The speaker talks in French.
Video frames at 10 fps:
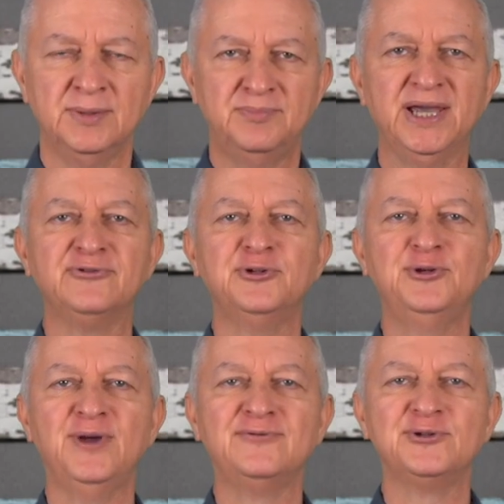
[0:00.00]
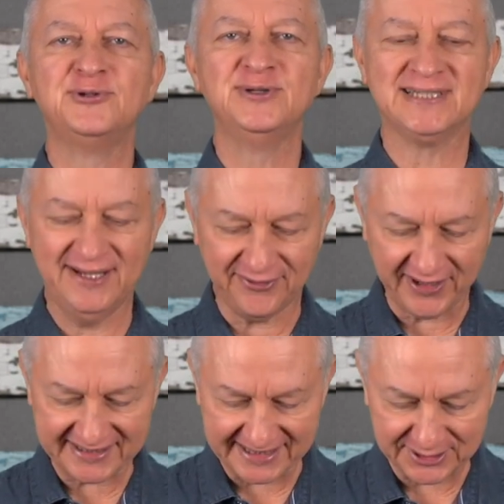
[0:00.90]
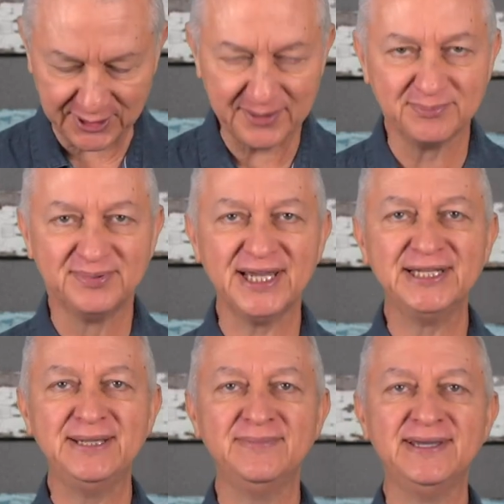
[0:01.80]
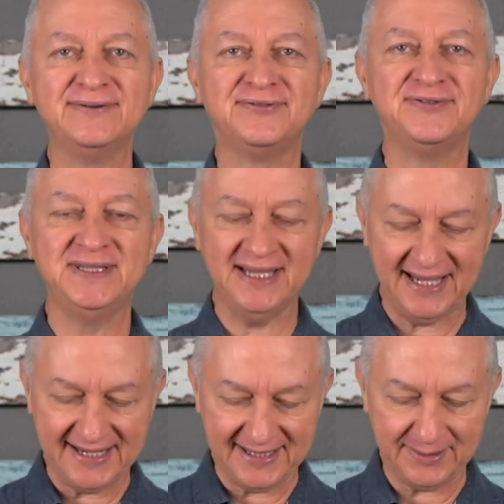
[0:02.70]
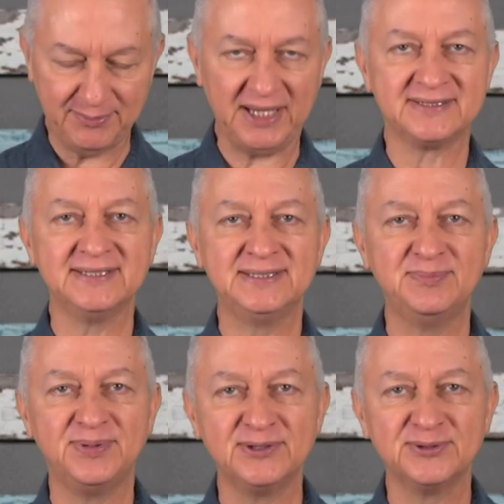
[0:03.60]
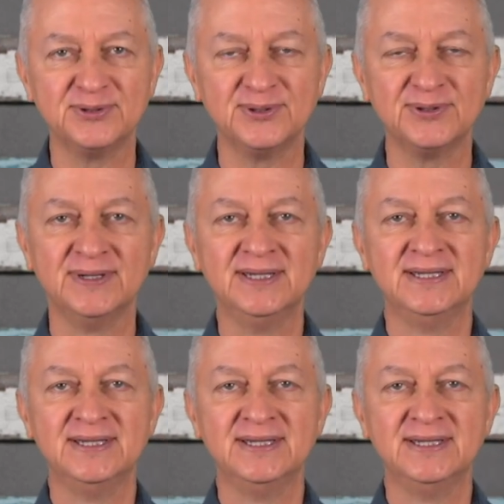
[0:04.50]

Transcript: Bienvenue à vous tous les frères et sœurs bien-aimés, fidèles, participants de